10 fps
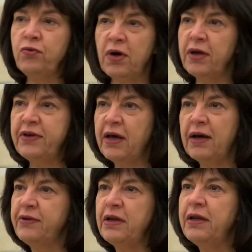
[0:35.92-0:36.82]
nur
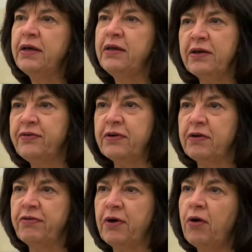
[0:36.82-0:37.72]
der
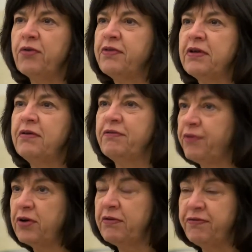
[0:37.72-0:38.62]
Delegierte aus den,
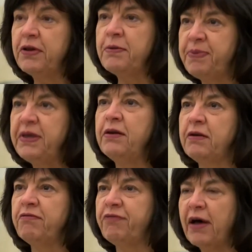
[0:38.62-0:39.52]
von den
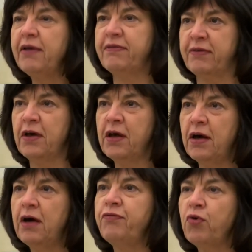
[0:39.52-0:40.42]
Philippinen weiß,
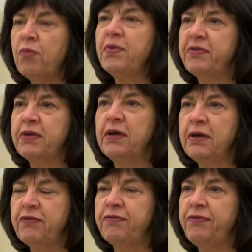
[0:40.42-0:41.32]
äh, worum es
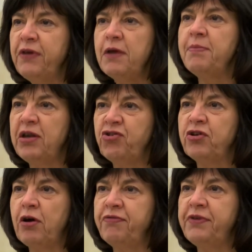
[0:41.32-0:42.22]
geht. Viele
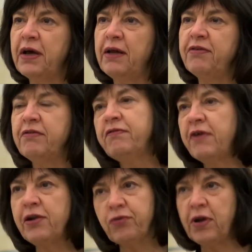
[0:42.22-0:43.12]
Menschen auf der ganzen
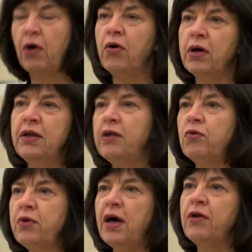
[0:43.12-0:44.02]
Welt und auch in den
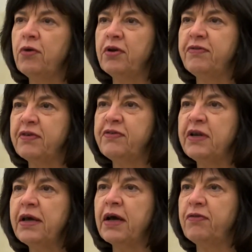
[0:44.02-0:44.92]
190
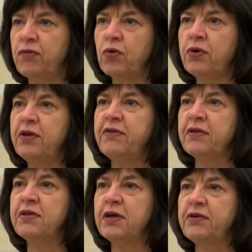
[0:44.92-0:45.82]
Delegationen, die
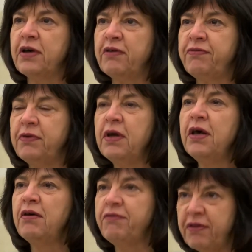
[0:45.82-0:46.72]
sich hier treffen,
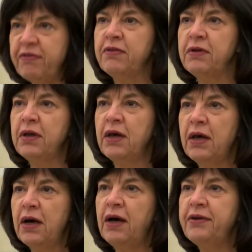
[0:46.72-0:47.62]
wissen,
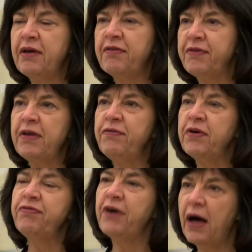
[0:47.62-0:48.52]
äh, dass wenn
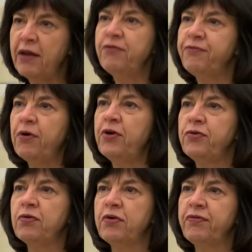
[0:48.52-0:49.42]
wir
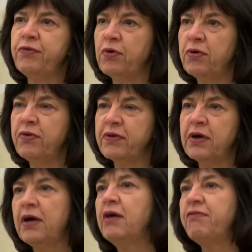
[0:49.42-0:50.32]
Verantwortung für
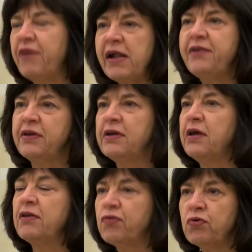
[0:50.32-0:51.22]
unsere Welt in
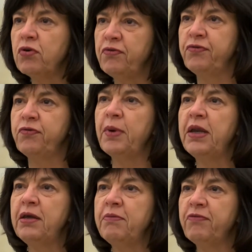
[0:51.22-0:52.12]
der Zukunft
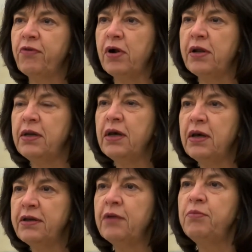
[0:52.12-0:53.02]
übernehmen wollen,
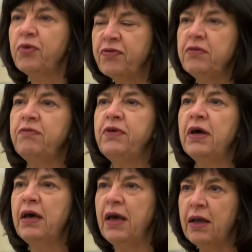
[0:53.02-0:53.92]
dann müssen
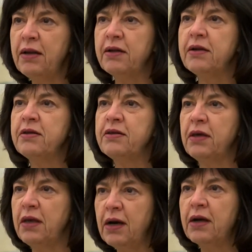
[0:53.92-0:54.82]
wir endlich
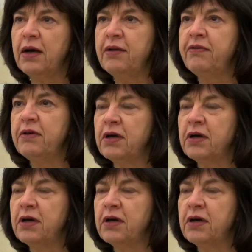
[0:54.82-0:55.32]
ehrgeizige